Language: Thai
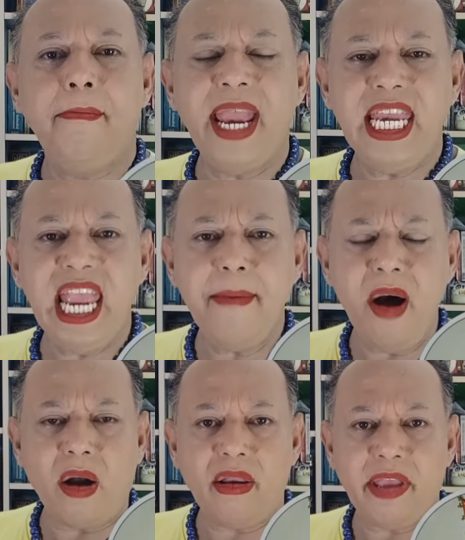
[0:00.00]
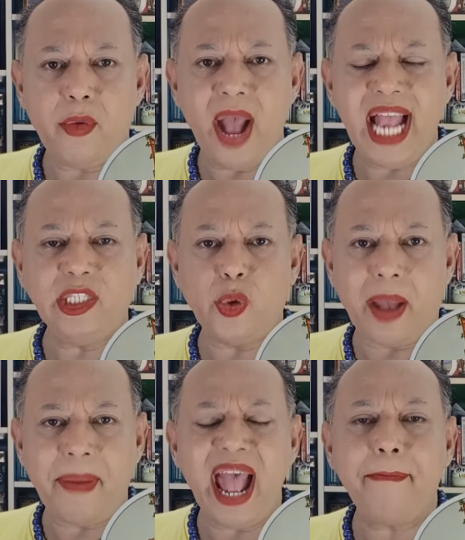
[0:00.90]
ใบนี้บอกเลยว่าสุข
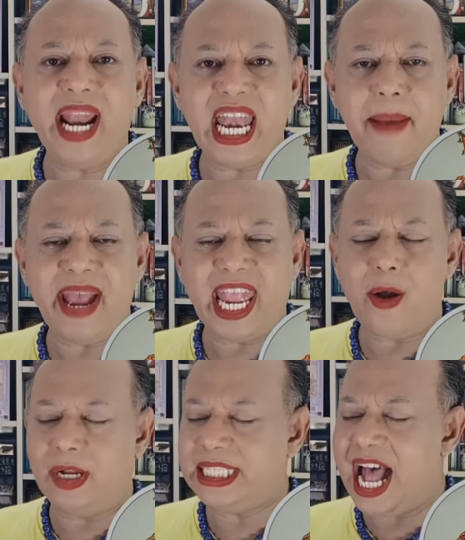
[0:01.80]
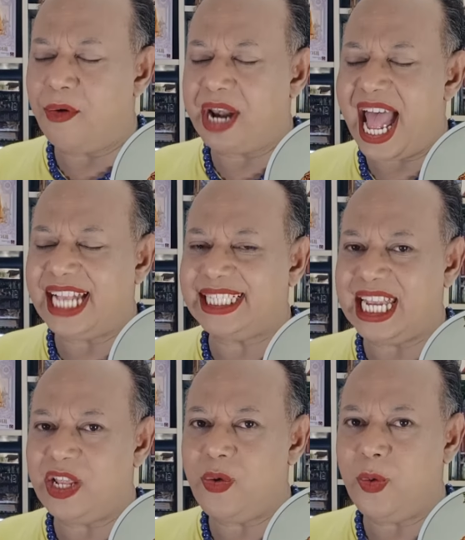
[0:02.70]
ภาพพลานามัยของชาวราศี
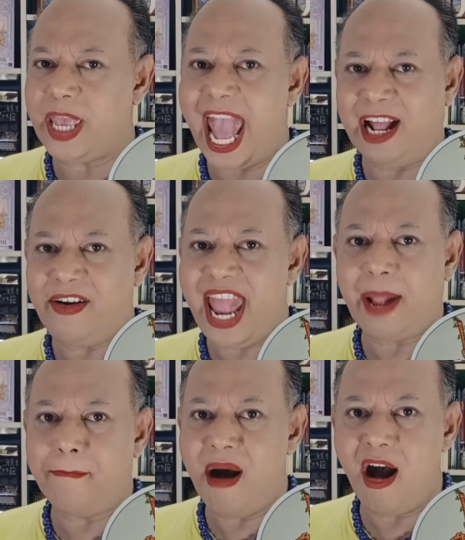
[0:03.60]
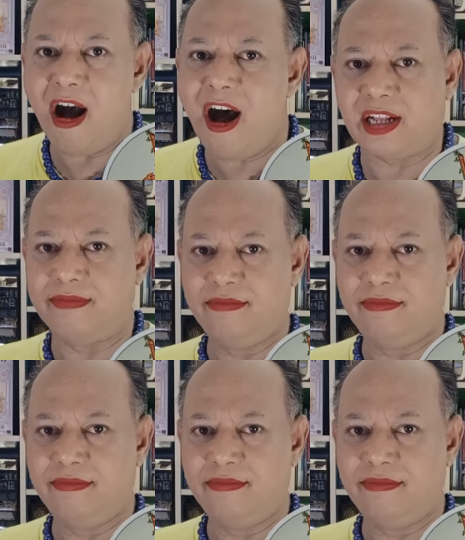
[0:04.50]
ธนูแข็งแรงมาก